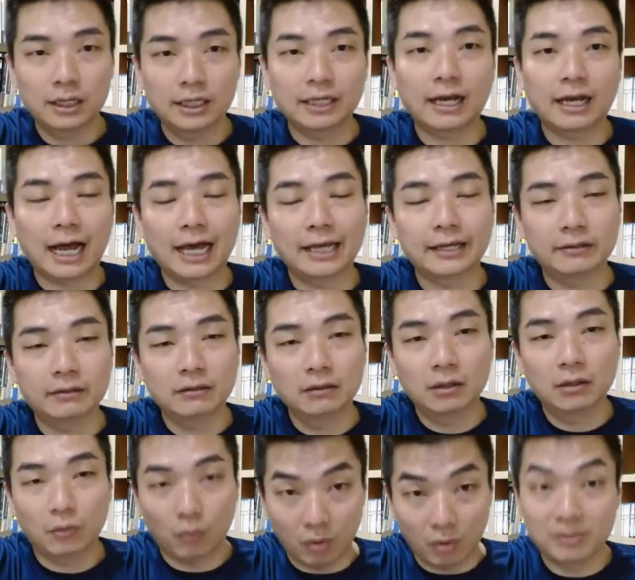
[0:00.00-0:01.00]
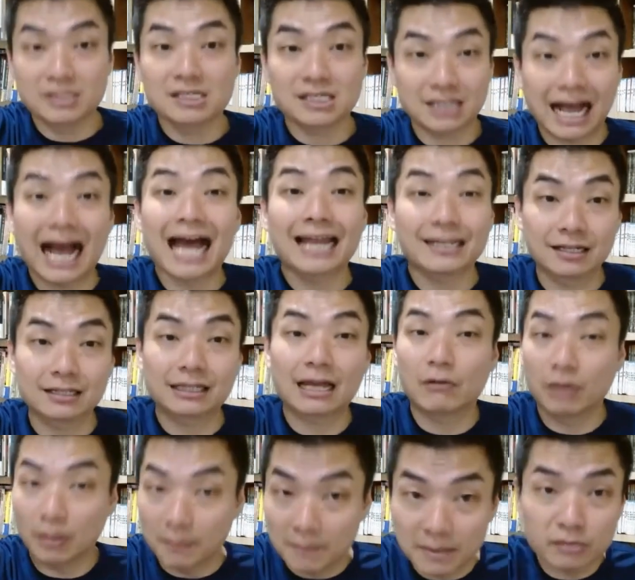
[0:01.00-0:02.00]
应该我们是看得
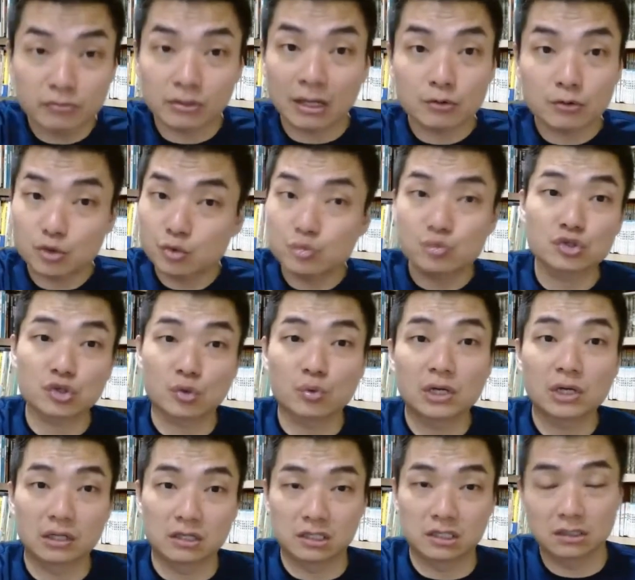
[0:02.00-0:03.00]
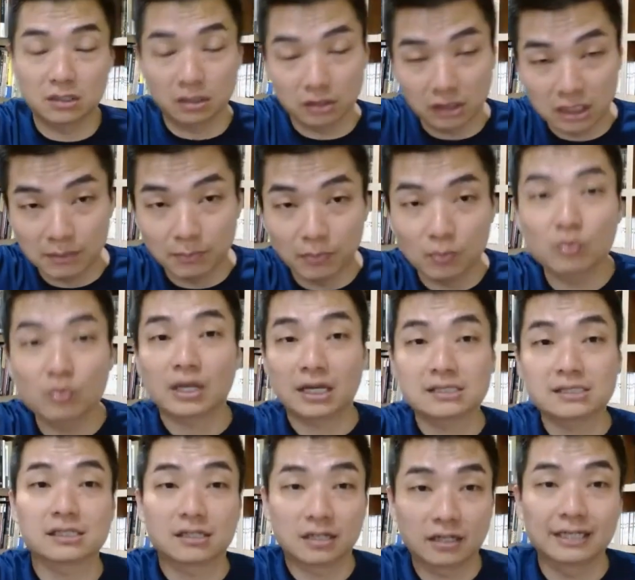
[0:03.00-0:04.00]
到了，没有到触手可及的地步，
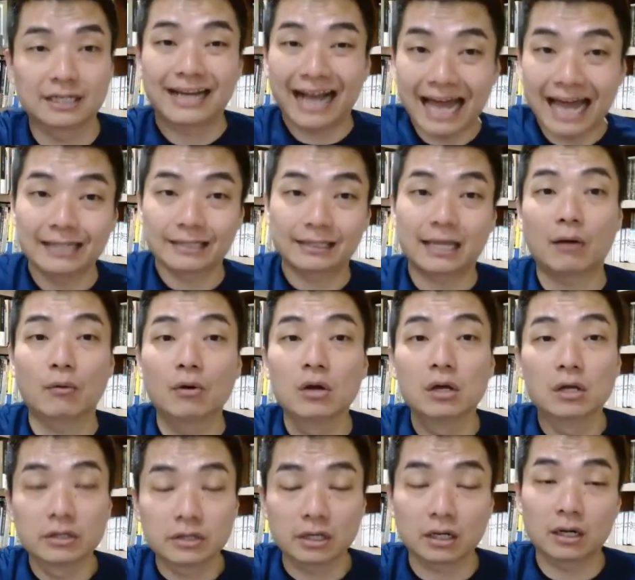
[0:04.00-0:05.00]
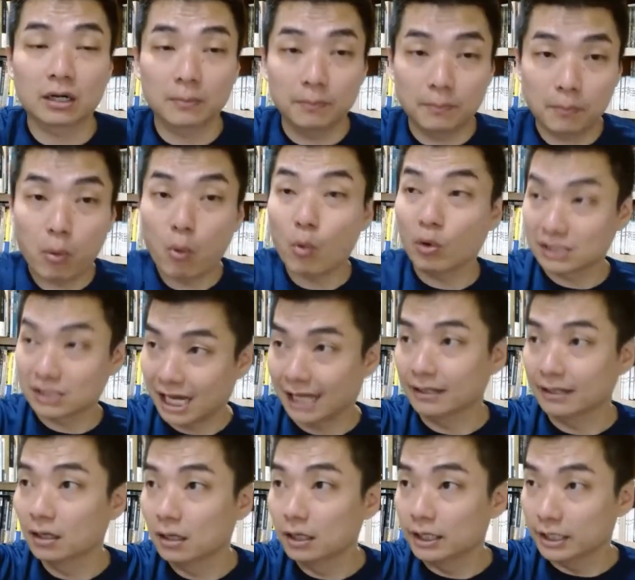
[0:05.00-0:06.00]
但是可以看到这个破
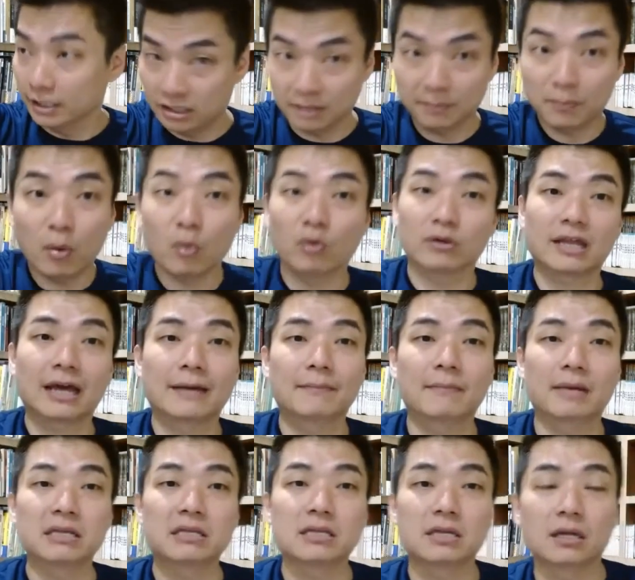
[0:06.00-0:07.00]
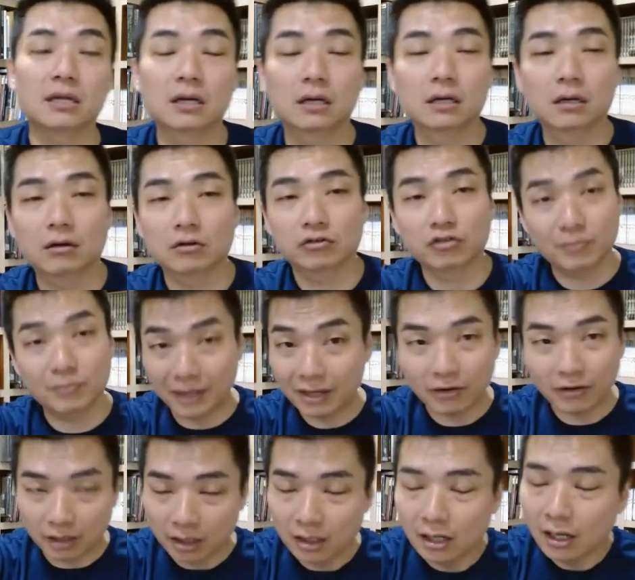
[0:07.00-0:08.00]
产已经迫在眉睫了，哦，所以不
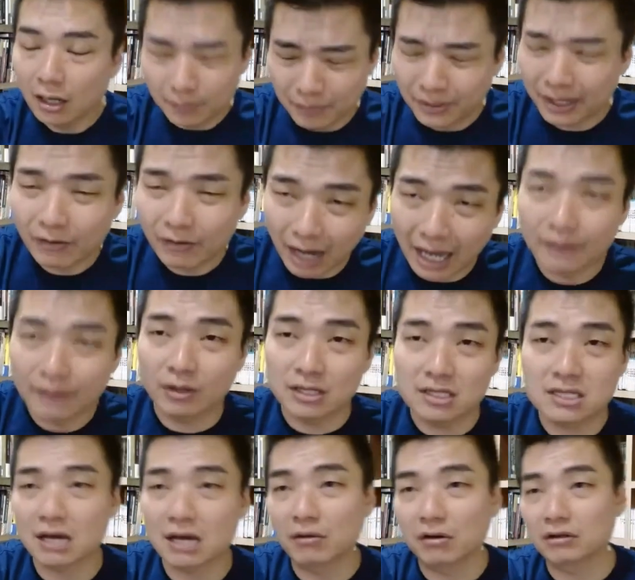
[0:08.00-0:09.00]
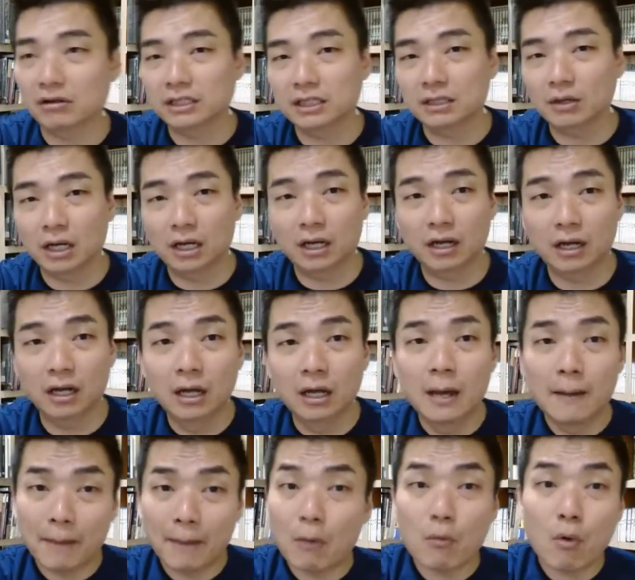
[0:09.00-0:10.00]
要不要开玩笑哦，呃，
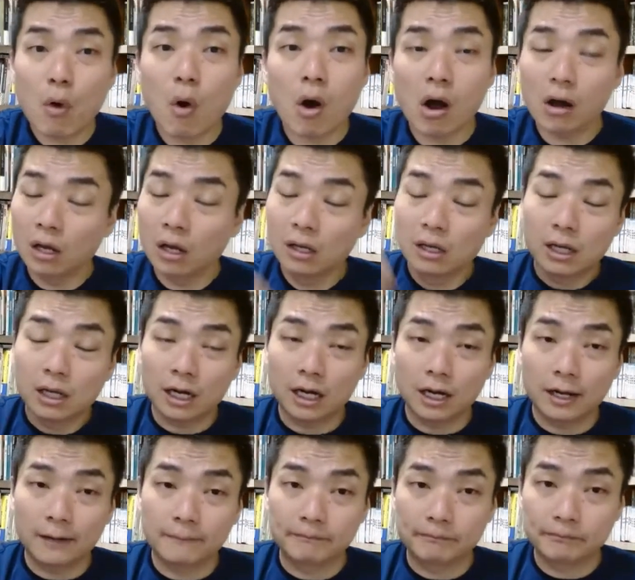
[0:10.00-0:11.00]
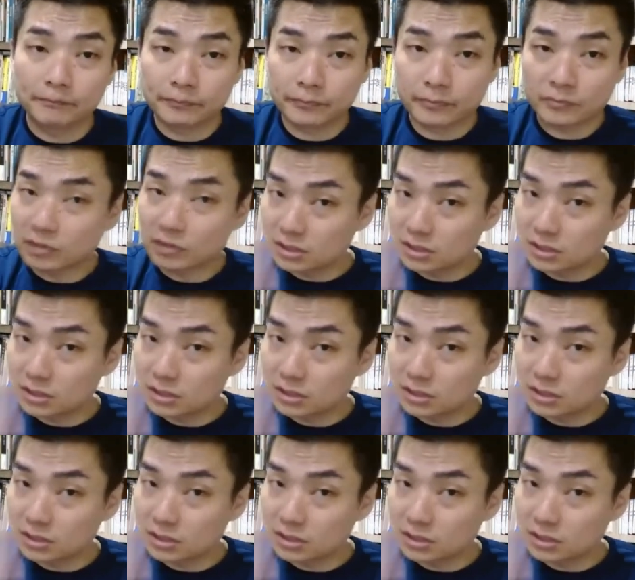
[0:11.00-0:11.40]
包括嗯，